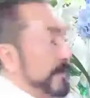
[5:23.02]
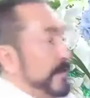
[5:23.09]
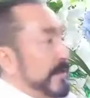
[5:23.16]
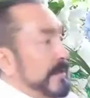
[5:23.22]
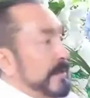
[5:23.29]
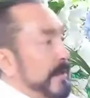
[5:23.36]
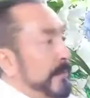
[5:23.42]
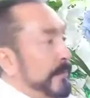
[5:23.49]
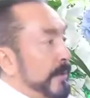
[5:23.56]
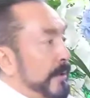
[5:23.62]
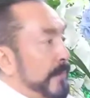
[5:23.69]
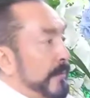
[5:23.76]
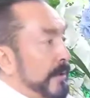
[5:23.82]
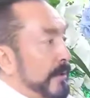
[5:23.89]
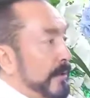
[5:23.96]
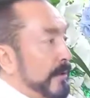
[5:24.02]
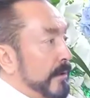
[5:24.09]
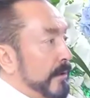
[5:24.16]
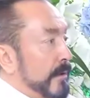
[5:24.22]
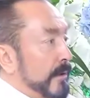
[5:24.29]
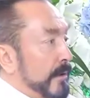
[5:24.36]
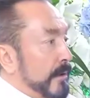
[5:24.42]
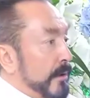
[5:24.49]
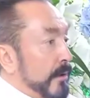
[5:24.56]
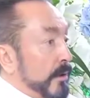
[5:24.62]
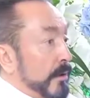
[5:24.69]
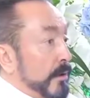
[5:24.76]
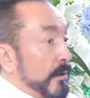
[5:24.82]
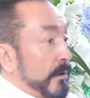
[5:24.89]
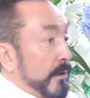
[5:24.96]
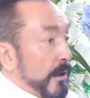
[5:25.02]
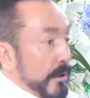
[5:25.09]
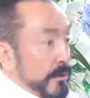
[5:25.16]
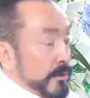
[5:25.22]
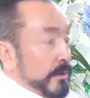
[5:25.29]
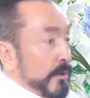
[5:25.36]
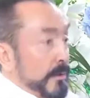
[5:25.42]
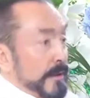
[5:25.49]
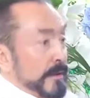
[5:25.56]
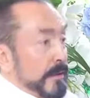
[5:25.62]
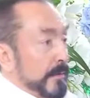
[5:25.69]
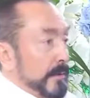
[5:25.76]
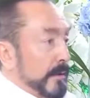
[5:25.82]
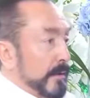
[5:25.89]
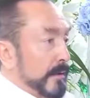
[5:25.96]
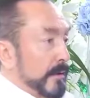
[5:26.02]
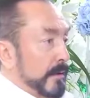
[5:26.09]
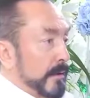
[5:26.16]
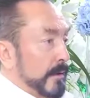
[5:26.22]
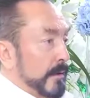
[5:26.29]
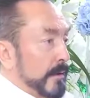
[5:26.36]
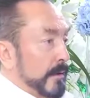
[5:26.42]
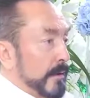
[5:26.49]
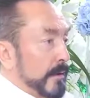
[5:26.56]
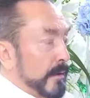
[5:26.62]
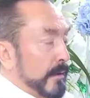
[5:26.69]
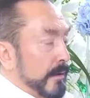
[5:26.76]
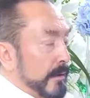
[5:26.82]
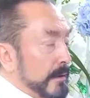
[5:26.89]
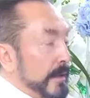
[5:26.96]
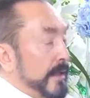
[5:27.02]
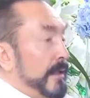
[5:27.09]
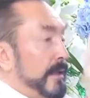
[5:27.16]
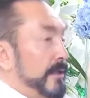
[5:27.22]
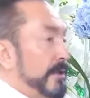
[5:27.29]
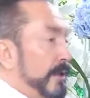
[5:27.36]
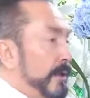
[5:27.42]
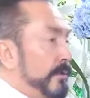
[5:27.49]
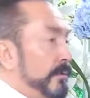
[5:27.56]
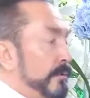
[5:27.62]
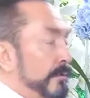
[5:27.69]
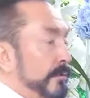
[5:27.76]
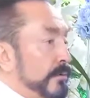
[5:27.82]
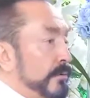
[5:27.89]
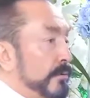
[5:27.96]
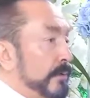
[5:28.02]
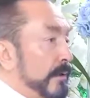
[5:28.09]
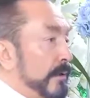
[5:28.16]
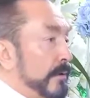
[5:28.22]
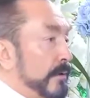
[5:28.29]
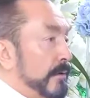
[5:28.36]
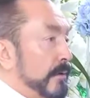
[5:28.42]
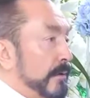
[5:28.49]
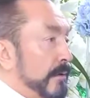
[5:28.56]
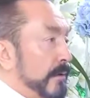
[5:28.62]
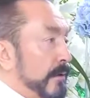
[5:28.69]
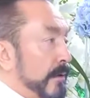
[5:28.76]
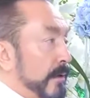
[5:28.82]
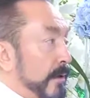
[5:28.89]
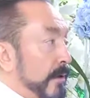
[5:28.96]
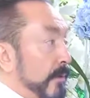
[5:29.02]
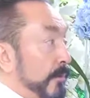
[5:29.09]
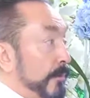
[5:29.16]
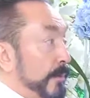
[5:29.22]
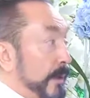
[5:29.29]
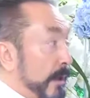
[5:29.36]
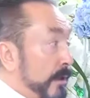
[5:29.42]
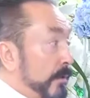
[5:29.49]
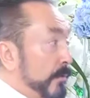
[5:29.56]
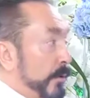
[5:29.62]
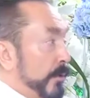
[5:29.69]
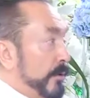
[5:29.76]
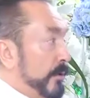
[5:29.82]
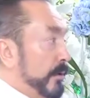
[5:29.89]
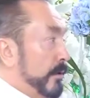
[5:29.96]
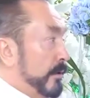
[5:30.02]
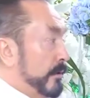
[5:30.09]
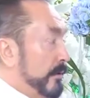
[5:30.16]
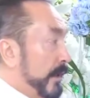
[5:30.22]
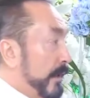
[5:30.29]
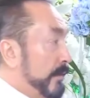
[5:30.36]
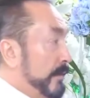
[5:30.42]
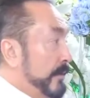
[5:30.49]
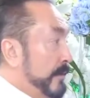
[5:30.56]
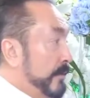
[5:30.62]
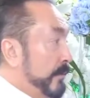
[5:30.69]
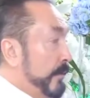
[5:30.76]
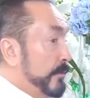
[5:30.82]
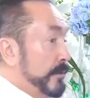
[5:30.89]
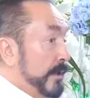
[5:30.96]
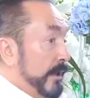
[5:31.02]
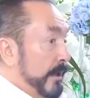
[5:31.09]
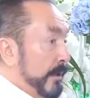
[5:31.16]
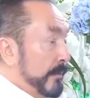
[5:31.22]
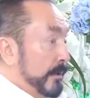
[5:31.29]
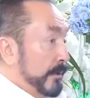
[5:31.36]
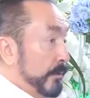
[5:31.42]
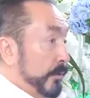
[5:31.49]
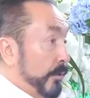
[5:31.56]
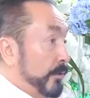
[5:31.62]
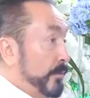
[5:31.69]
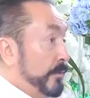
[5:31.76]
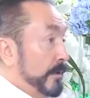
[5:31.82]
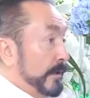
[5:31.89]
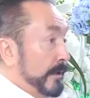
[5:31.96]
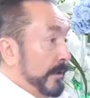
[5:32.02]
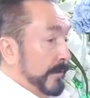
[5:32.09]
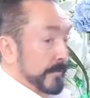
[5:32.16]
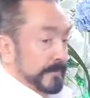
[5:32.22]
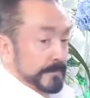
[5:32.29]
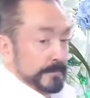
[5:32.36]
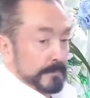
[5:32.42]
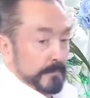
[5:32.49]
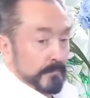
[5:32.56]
harf sistemleri var. Ansiklopedi gibi. E nereye inkar ediyorsunuz ya? Bırakın bu oyunu. Darwinizm diye bir şey kalmadı. Bu oyun bitti.